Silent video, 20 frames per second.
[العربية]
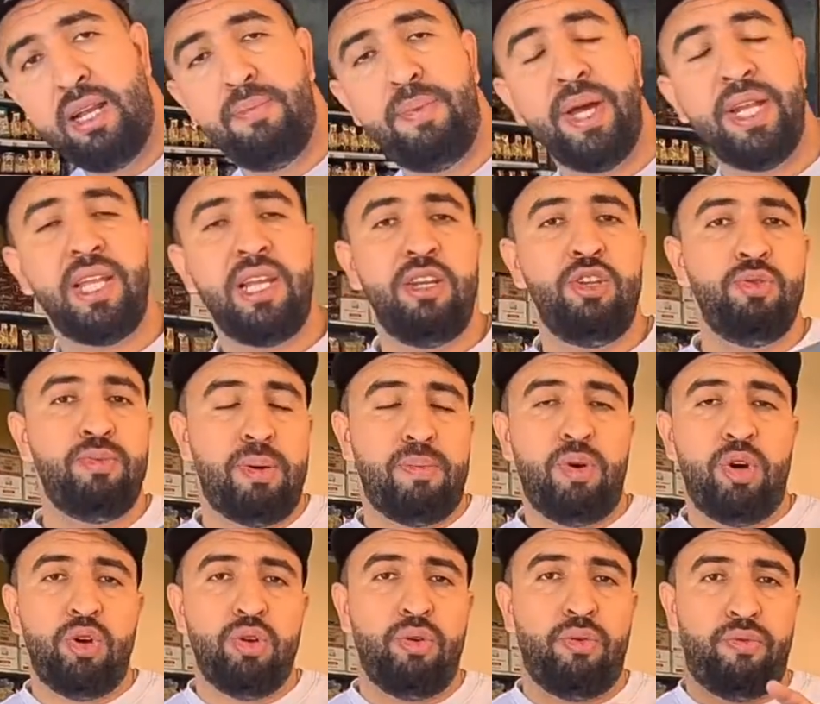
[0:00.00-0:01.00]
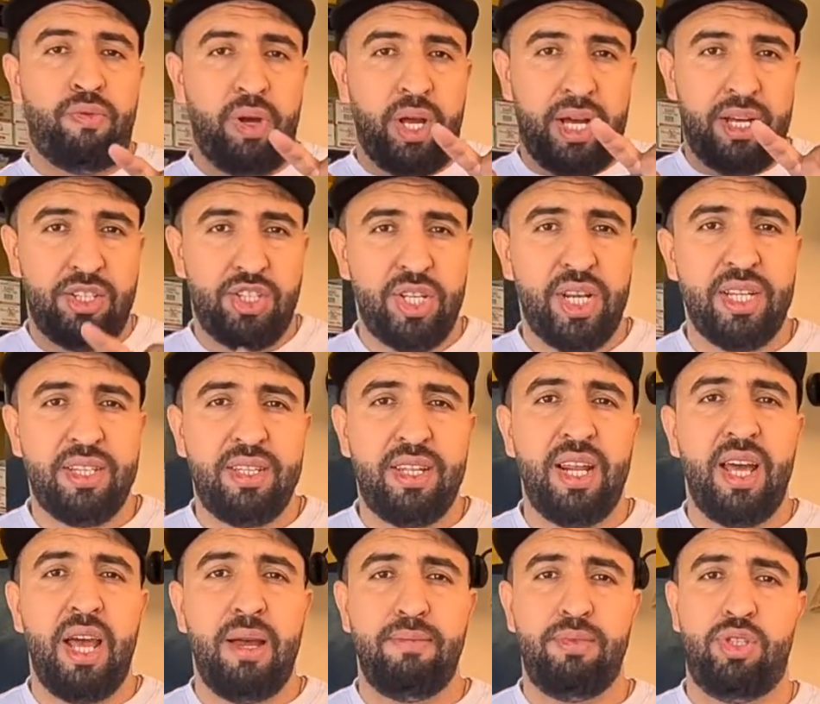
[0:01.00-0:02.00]
البنان اليوم معروف 10
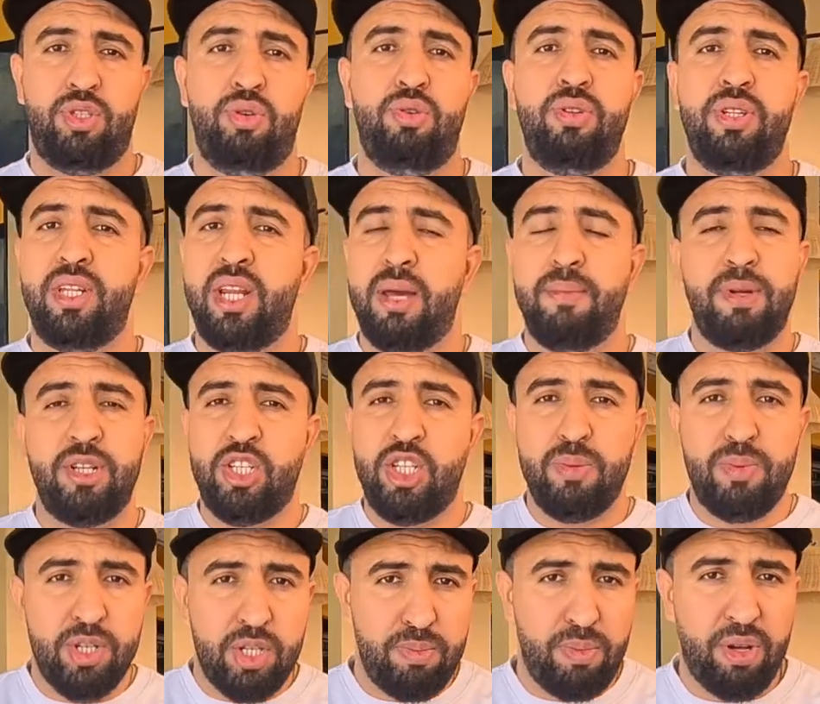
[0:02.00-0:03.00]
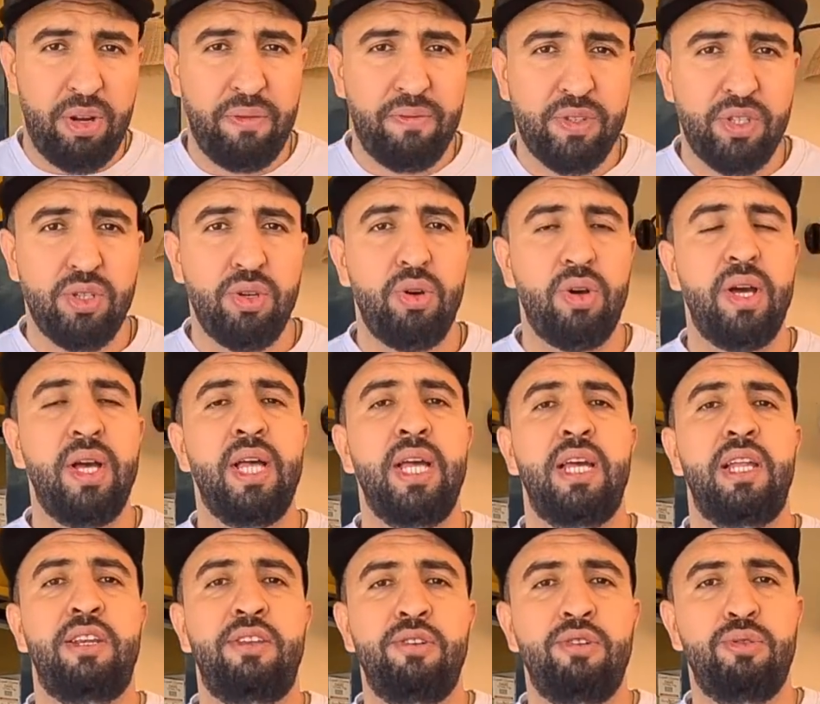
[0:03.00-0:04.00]
دراهم 9 دراهم هادشي باش معروف في السوق
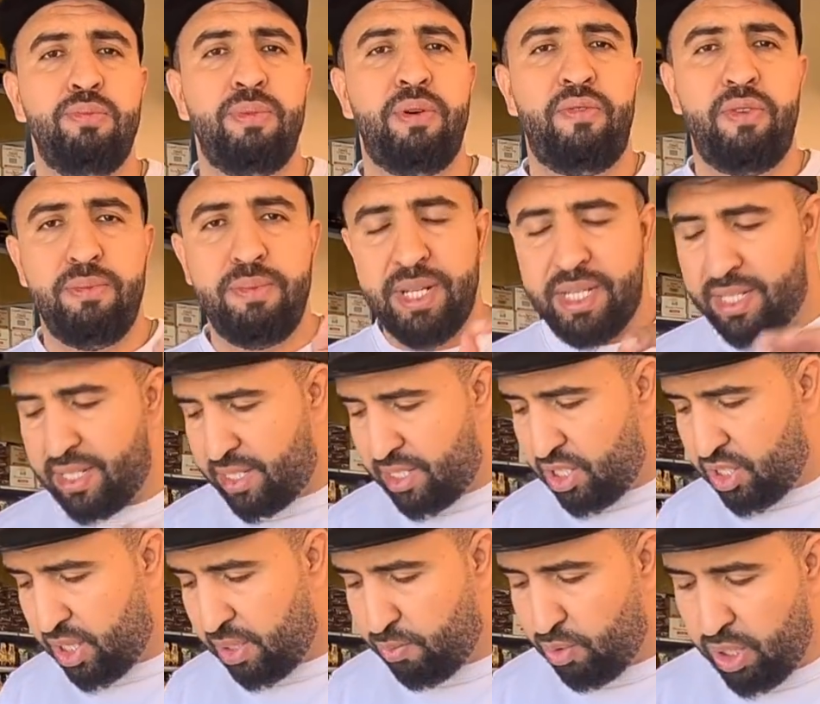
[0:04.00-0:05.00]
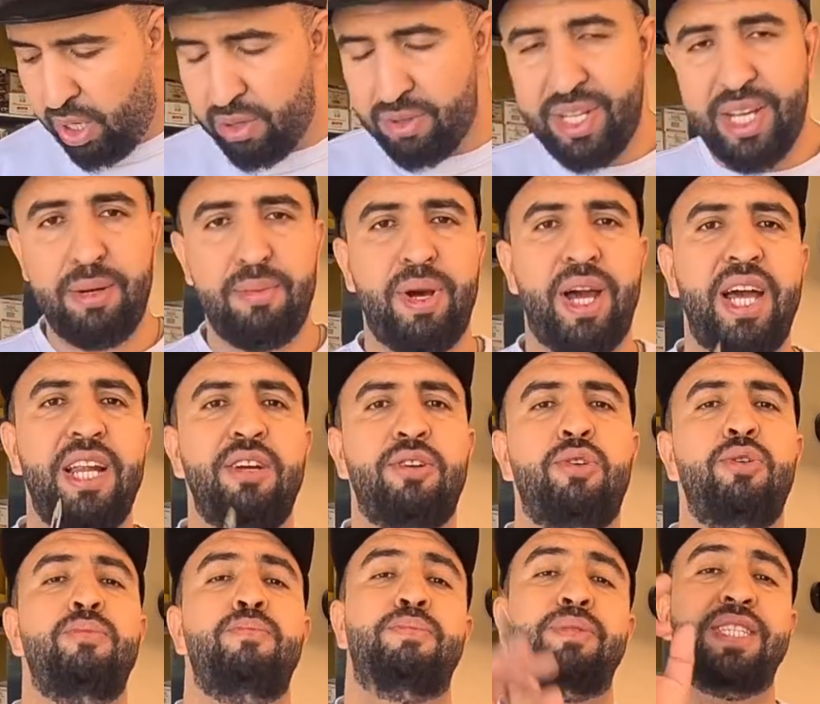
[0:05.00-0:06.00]
اليوم في المركز التجاري مول غادي غيبقى
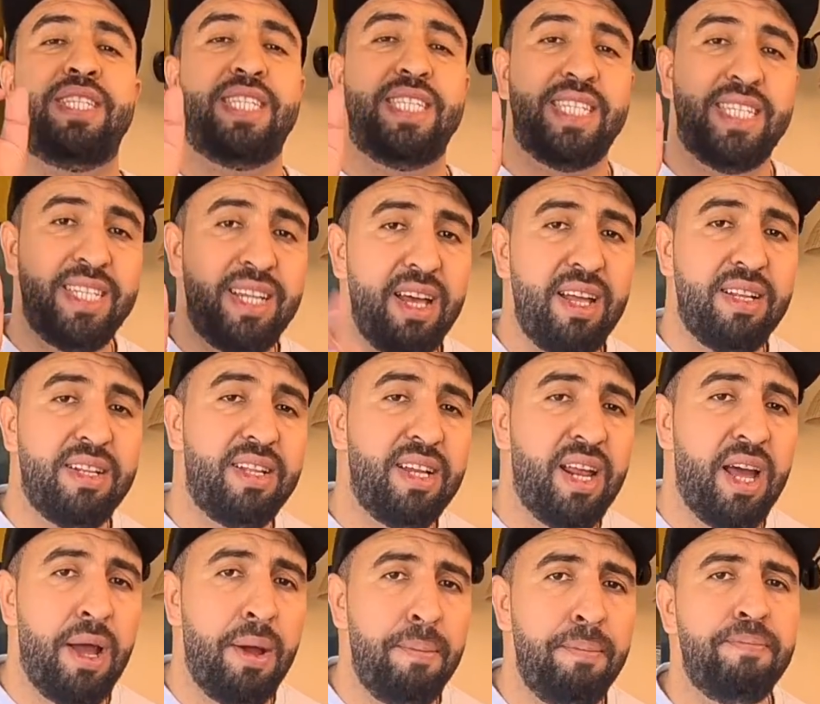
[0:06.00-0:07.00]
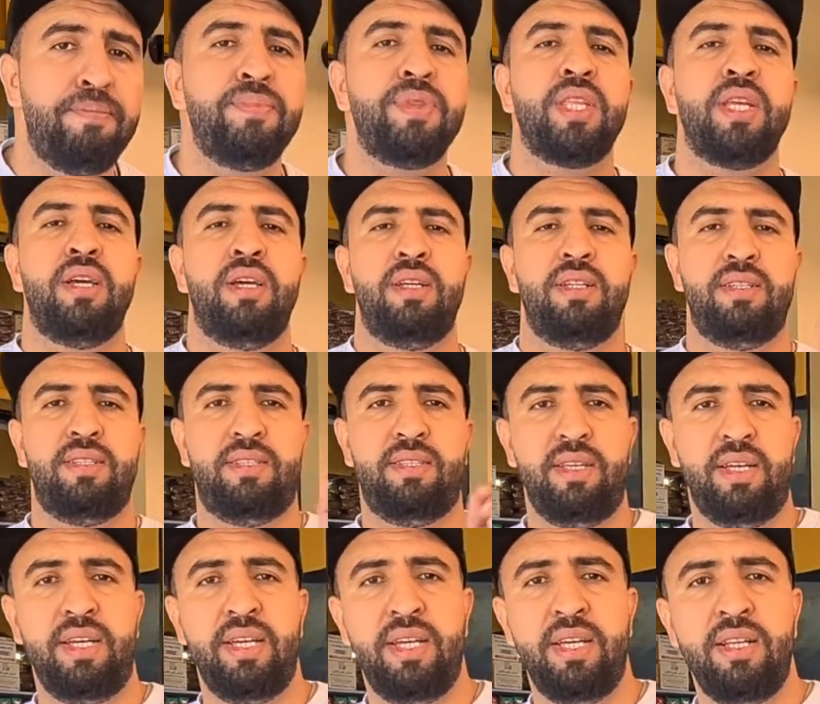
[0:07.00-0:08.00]
لكم ب 6 دراهم
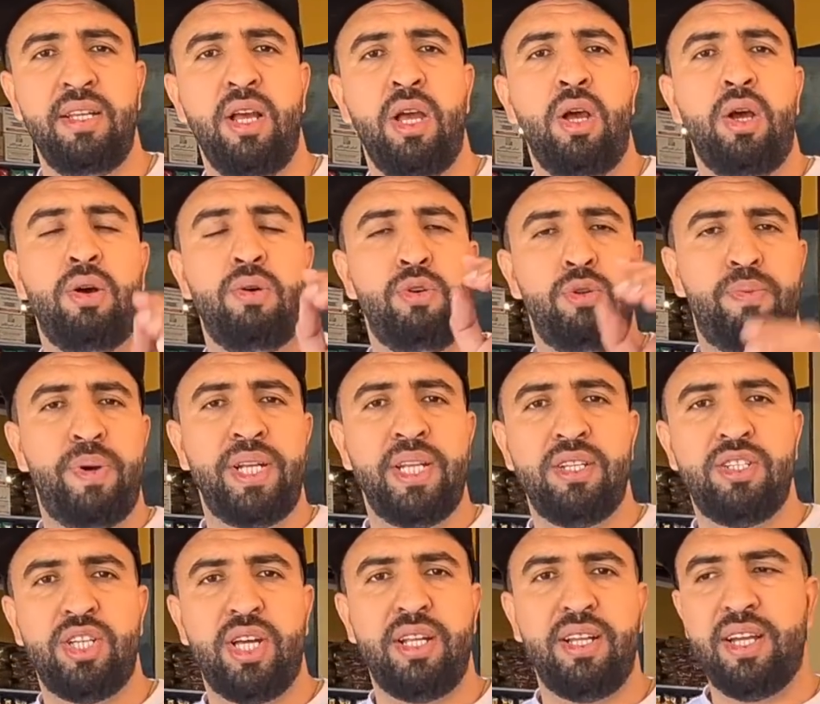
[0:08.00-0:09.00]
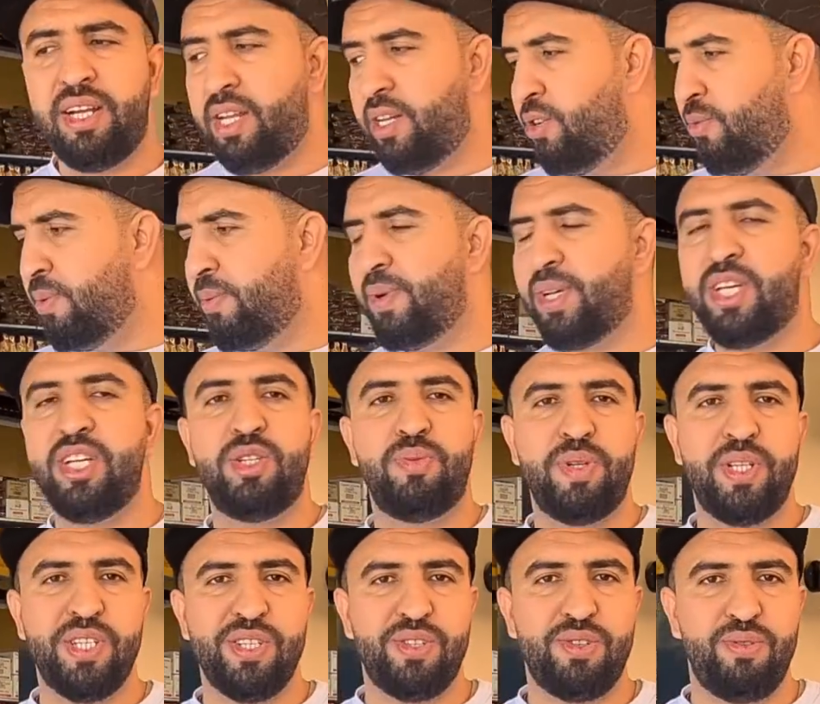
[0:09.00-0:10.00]
90 والبنان ان شاء الله راه اليوم ما كاينش
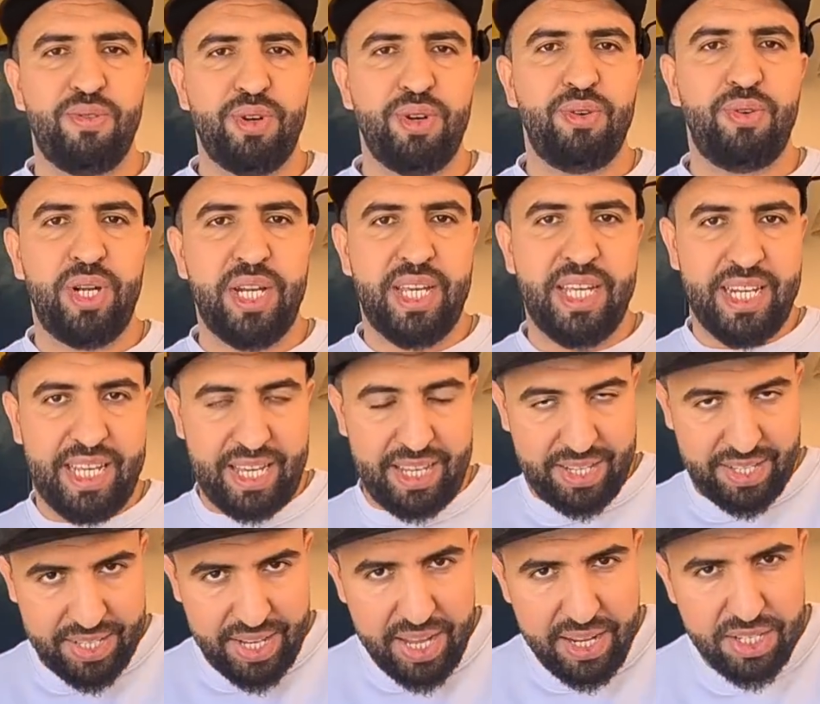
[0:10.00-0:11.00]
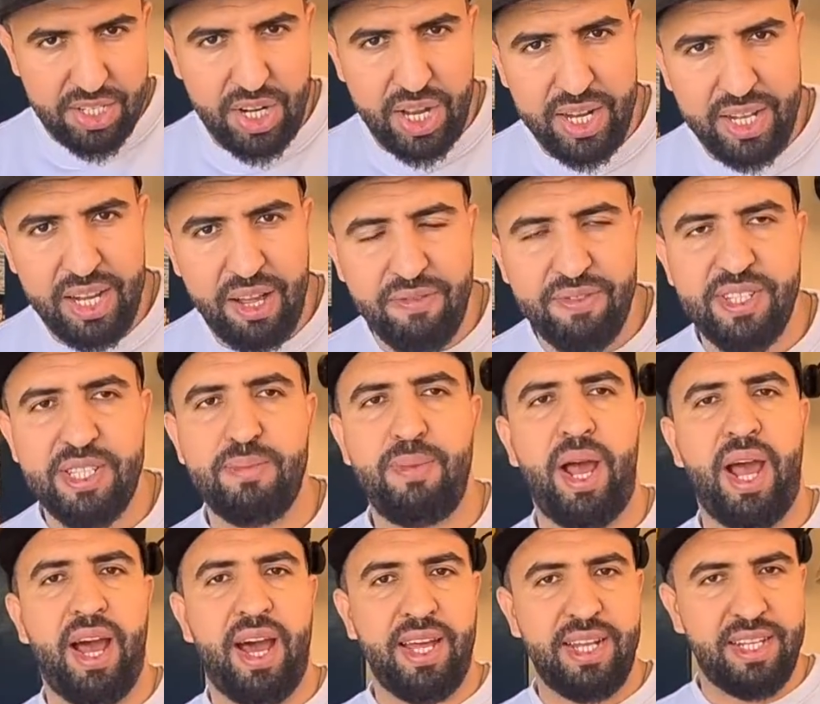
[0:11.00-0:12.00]
باش نصوروه ولكن غدا ان شاء الله في
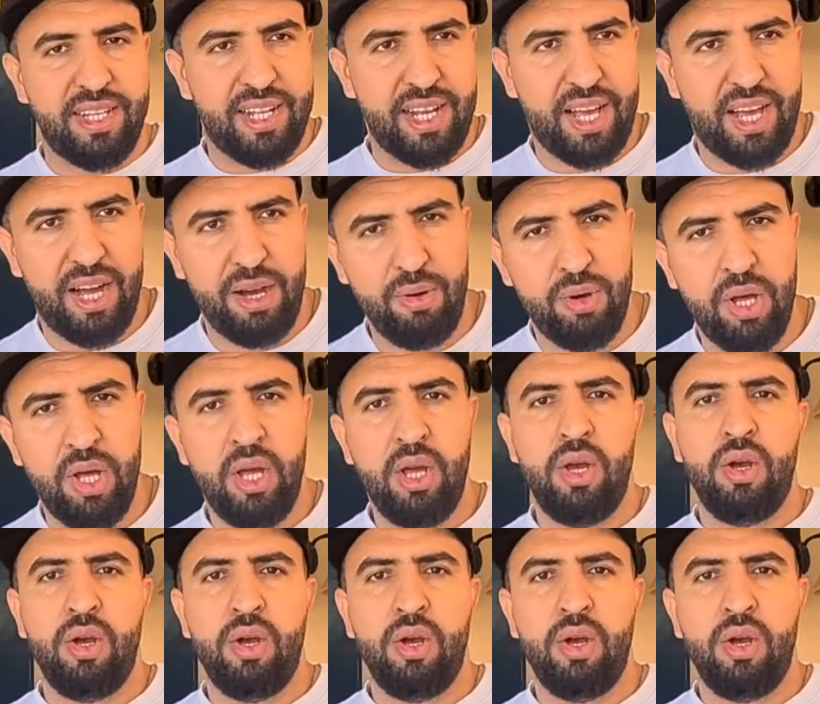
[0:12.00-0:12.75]
الصباح غادي تلقاوه